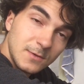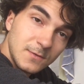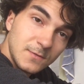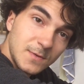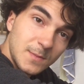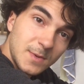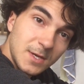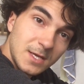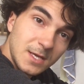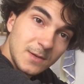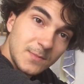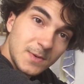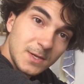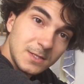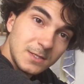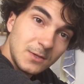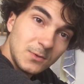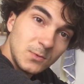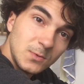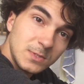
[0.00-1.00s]
fabriqué à
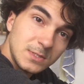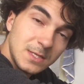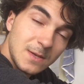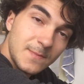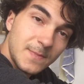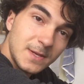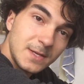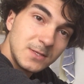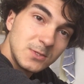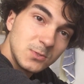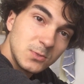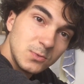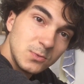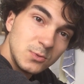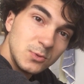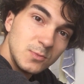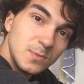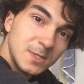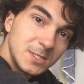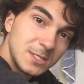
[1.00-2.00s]
partir de sapins issus
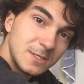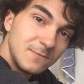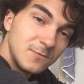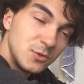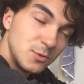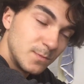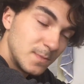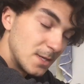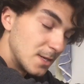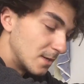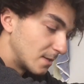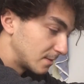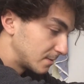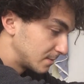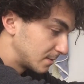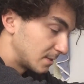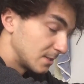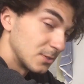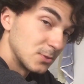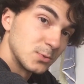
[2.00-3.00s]
du massif du Pila,
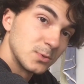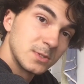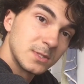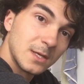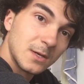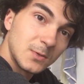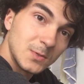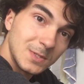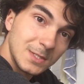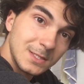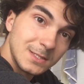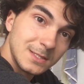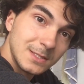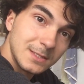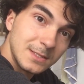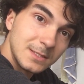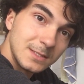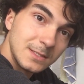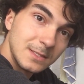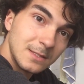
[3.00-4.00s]
qui est juste à côté de
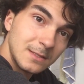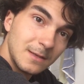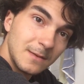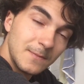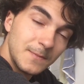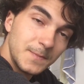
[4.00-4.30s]
Saint-Étienne.